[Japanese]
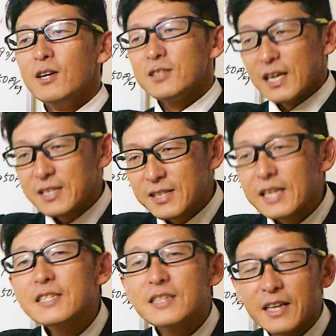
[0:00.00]
差し
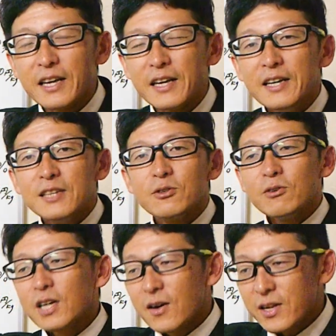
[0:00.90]
出してそ
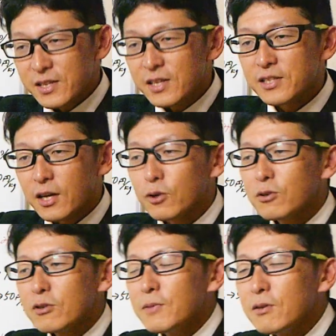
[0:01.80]
の代わりにじゃあ
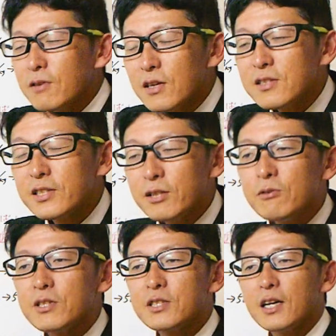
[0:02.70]
車の関税
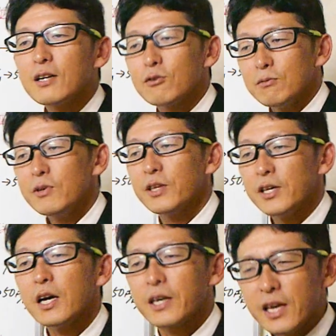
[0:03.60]
ゼロにしたかと思いき
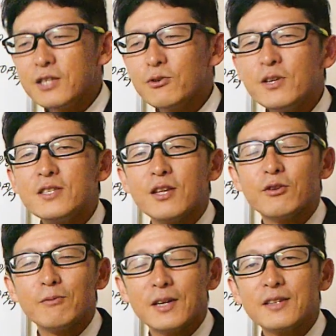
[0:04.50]
や現状維持で
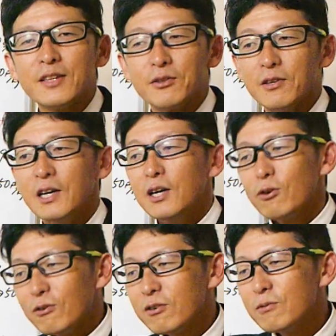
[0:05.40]
止まってる
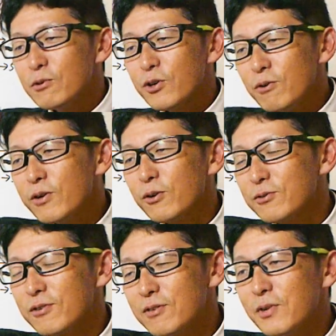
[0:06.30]
今後も協議を
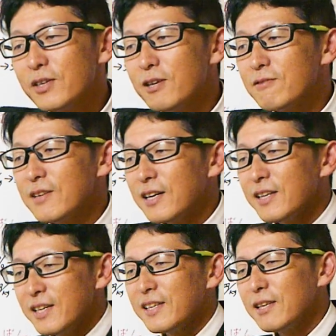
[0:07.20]
進めていく中
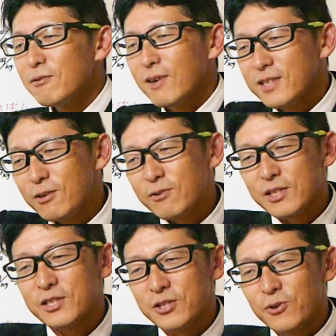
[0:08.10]
でなんとかゼロに
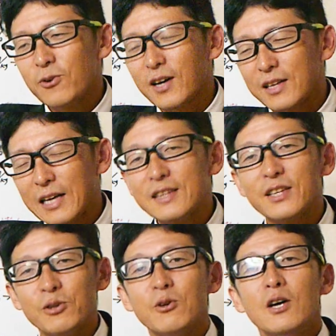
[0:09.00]
しようかなっ
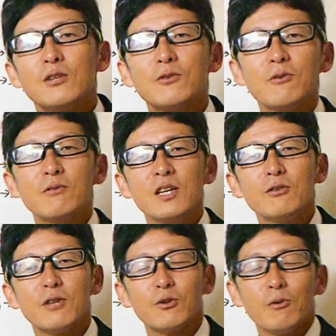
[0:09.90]
ていうその程
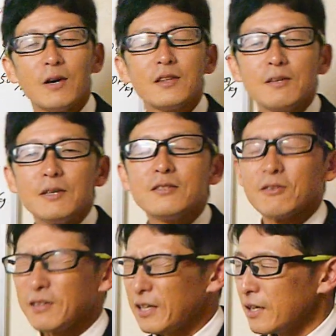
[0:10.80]
度で止まってます
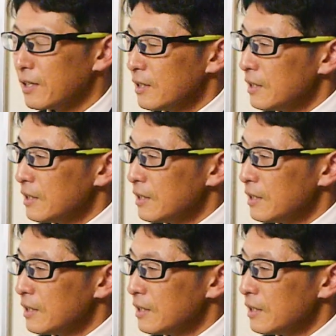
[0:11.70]
ので